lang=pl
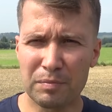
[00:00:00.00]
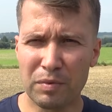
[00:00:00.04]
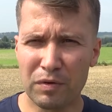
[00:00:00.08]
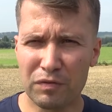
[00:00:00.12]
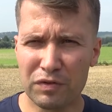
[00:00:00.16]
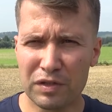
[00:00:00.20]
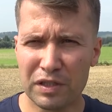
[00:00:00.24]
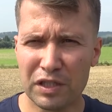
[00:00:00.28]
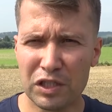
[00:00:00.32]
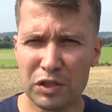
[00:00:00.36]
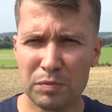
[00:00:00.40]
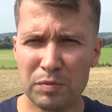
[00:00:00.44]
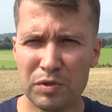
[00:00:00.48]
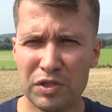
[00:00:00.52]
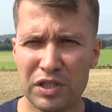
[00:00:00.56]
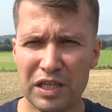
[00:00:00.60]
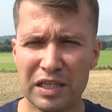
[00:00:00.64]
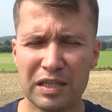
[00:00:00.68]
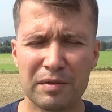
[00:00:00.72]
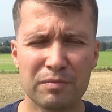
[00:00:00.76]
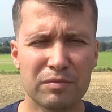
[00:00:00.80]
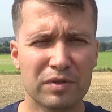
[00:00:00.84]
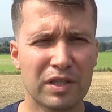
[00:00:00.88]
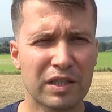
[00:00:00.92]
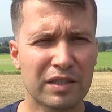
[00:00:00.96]
powinieneś być
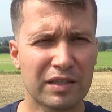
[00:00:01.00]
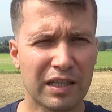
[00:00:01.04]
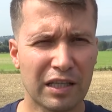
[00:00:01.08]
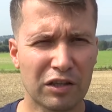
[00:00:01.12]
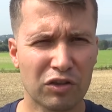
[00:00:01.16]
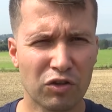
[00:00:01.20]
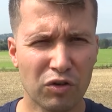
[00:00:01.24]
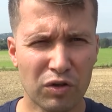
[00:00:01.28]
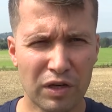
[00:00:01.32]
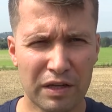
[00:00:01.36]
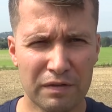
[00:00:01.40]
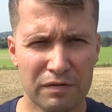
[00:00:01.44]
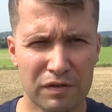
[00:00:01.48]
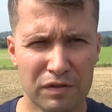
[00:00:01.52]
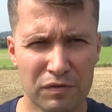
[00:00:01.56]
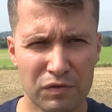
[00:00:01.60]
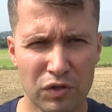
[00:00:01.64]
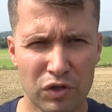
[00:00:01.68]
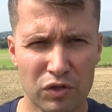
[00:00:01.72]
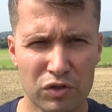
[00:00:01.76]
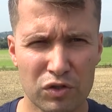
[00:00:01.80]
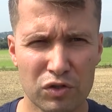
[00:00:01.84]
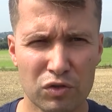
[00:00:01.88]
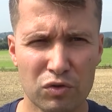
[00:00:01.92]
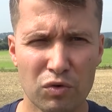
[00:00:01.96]
takim dyktatorem w
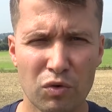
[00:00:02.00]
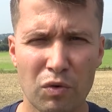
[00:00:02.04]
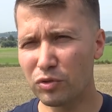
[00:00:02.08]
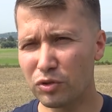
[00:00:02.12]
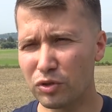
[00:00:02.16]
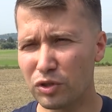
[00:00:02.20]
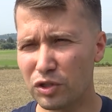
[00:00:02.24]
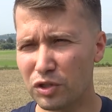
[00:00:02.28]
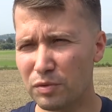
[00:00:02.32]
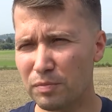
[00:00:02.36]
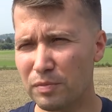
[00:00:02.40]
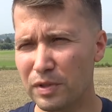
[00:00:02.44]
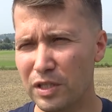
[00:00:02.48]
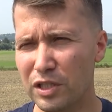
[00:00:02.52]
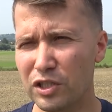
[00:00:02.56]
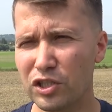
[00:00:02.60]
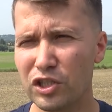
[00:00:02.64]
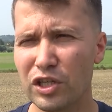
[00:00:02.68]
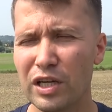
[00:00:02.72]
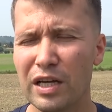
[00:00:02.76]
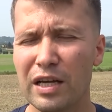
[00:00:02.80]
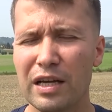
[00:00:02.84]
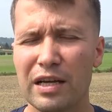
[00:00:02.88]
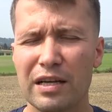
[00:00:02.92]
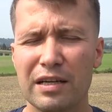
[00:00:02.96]
związku. Ty musisz
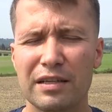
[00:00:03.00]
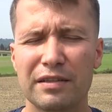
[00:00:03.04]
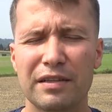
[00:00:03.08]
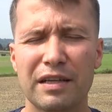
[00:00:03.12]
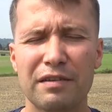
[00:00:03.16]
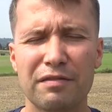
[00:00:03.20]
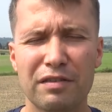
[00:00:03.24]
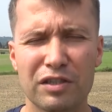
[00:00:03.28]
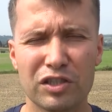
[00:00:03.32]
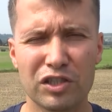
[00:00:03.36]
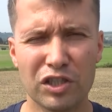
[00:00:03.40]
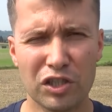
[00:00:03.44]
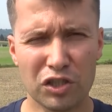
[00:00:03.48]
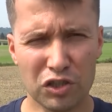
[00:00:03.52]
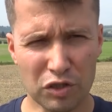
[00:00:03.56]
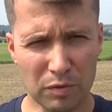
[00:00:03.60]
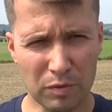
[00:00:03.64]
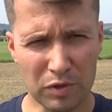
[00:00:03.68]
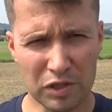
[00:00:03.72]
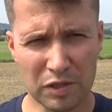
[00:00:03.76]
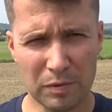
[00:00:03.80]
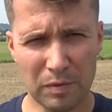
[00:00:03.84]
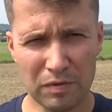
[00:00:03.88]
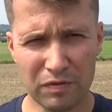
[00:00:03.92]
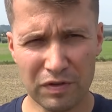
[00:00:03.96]
być najważniejszą
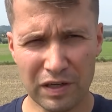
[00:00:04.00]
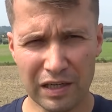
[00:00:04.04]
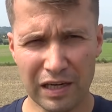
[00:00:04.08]
osobą w